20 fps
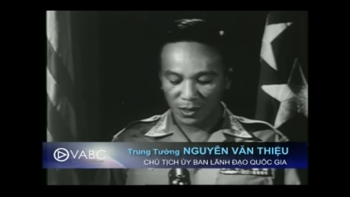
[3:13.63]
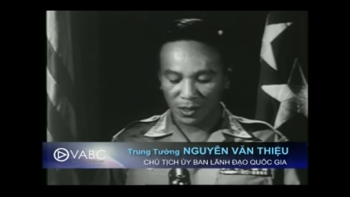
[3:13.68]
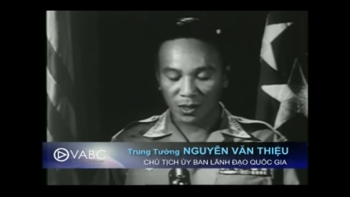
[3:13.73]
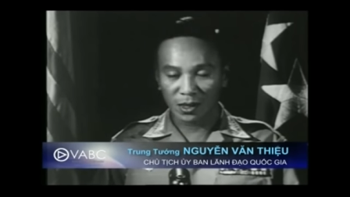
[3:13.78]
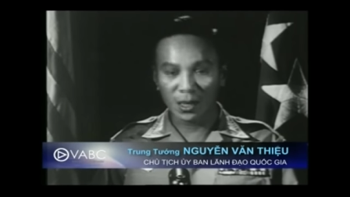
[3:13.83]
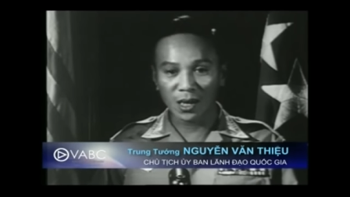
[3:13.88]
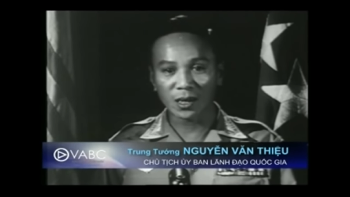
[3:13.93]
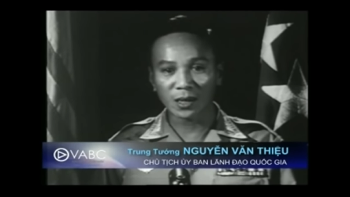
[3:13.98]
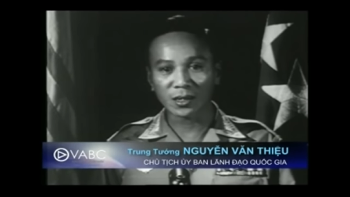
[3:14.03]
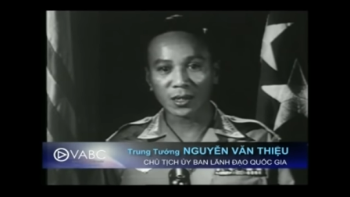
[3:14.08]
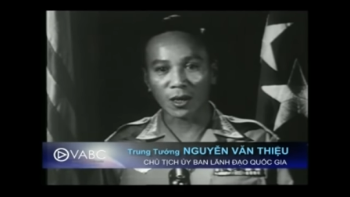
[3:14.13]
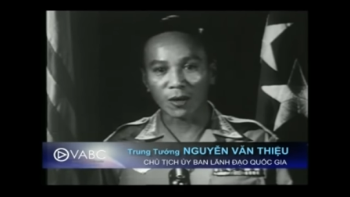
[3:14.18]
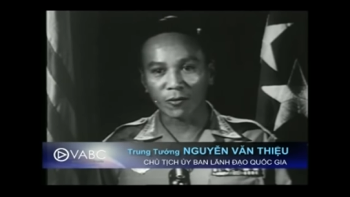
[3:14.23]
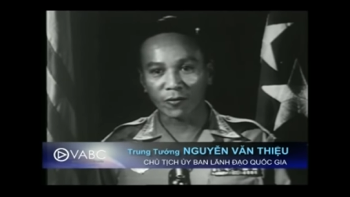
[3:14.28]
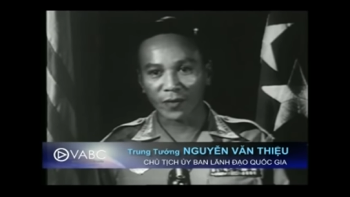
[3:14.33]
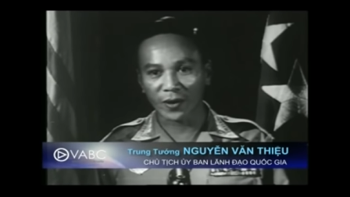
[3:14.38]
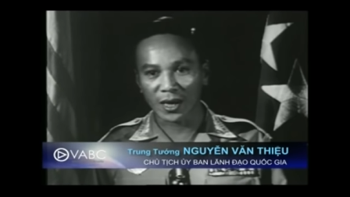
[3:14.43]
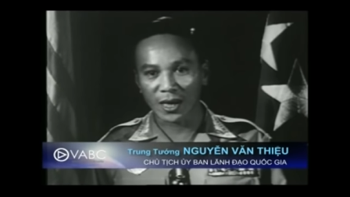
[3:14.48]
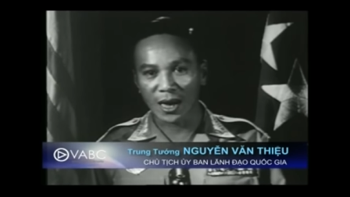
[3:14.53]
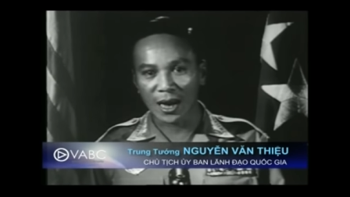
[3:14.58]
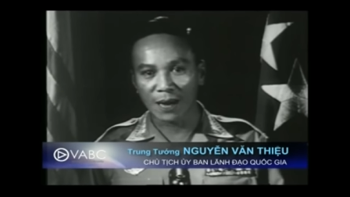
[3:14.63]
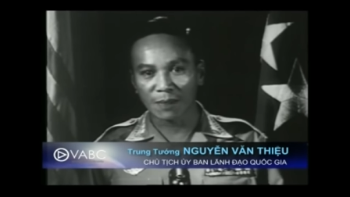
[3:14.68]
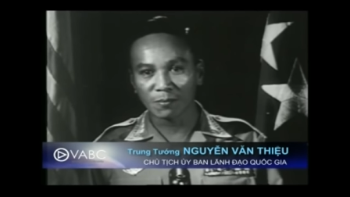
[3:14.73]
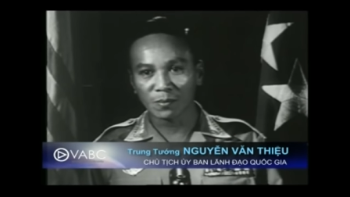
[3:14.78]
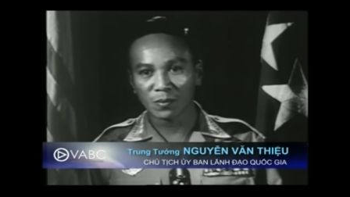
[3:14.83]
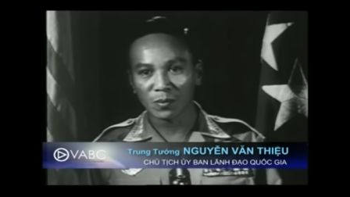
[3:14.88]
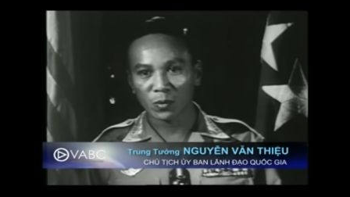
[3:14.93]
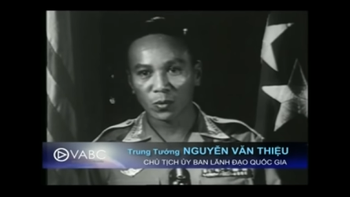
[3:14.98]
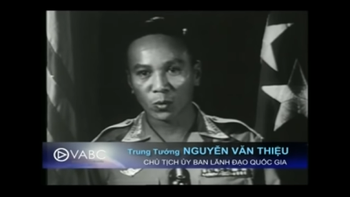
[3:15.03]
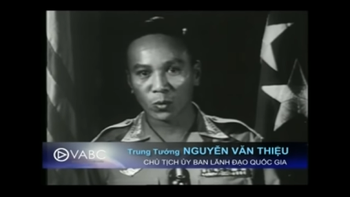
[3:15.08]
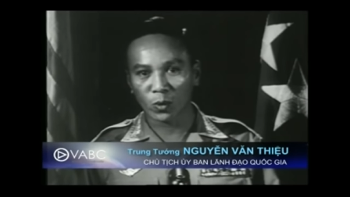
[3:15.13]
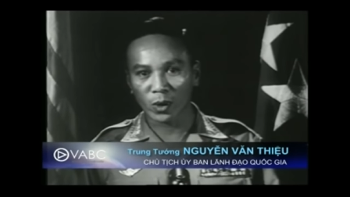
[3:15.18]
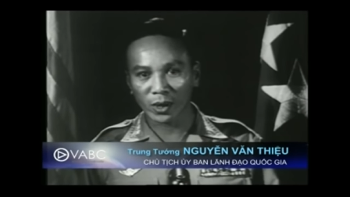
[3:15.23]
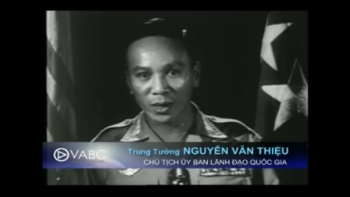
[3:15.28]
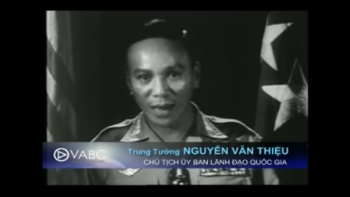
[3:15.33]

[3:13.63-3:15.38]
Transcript: dân tộc việt nam quyết